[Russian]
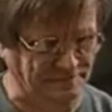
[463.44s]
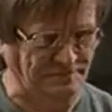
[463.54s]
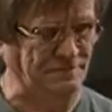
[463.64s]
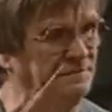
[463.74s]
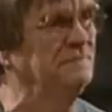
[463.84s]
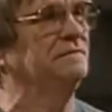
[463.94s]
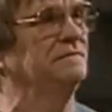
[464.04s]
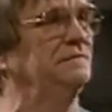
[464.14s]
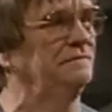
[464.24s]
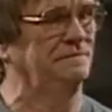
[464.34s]
я,
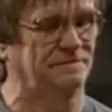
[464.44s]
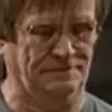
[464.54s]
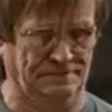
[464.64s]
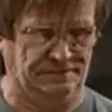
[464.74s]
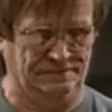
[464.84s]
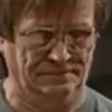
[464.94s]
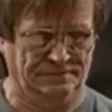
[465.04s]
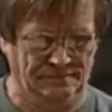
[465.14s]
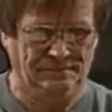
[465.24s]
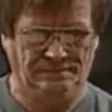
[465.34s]
это у меня есть такой...
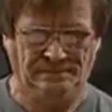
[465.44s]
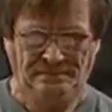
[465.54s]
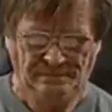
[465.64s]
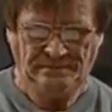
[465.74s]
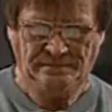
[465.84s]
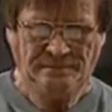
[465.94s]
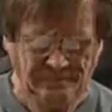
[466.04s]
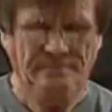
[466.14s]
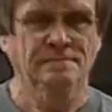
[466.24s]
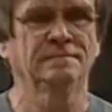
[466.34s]
Это не только мой
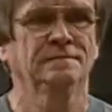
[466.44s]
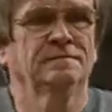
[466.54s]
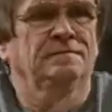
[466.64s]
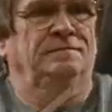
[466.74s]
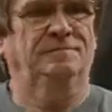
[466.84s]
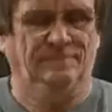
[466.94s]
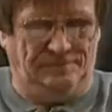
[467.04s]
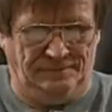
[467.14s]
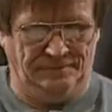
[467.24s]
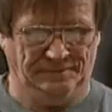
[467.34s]
недостаток, у многих
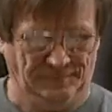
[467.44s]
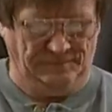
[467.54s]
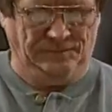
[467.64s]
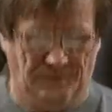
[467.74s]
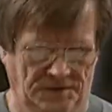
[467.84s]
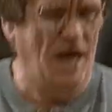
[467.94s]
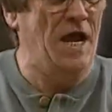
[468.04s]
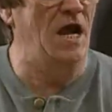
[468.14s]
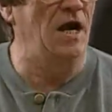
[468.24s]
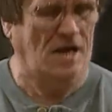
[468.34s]
дирижеров есть
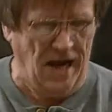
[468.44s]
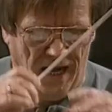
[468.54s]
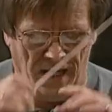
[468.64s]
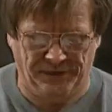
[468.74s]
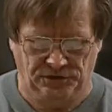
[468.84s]
рычание такое.